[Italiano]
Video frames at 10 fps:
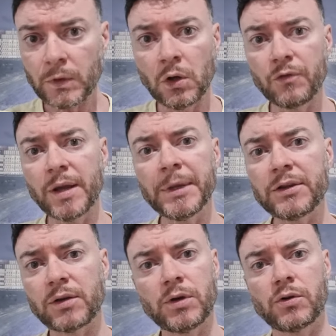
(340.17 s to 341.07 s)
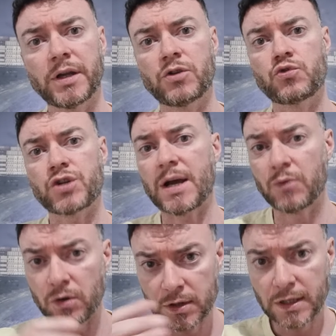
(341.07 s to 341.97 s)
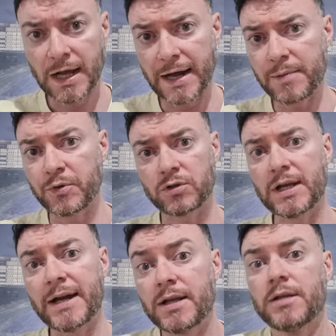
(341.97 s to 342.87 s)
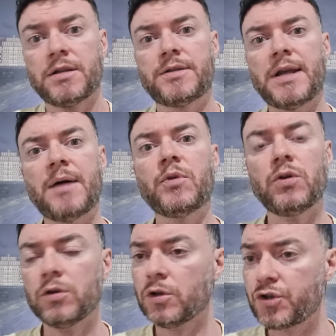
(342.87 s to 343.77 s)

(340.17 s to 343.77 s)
ovviamente quello che riusciamo a riportare stiamo